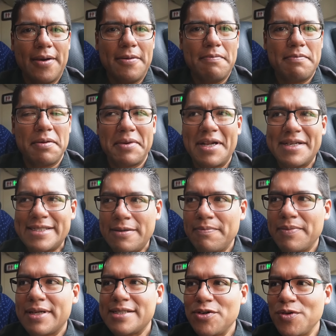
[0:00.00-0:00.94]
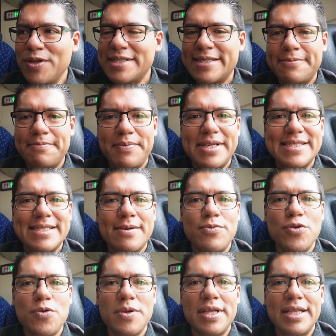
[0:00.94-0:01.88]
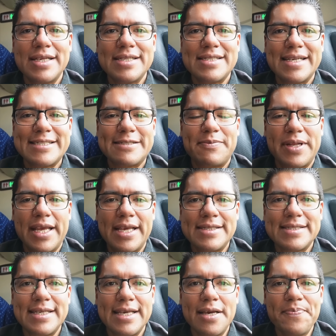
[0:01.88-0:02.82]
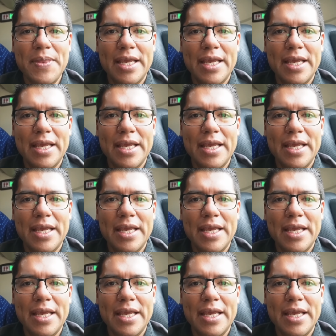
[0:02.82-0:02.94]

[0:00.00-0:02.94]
Primeras impresiones, empieza muy bien esta experiencia.